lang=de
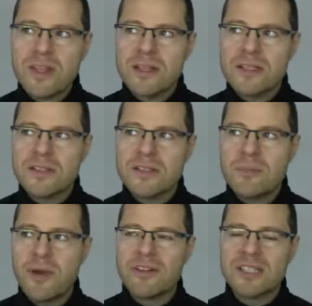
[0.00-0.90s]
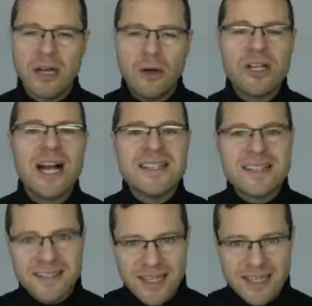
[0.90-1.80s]
das Thema Vertrauen
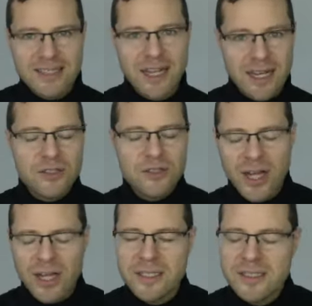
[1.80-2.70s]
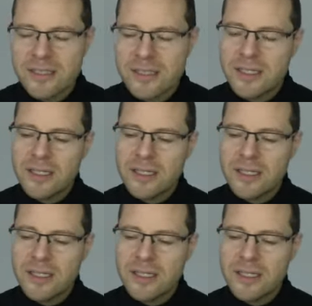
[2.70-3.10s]
als Gegenteil zur Angst.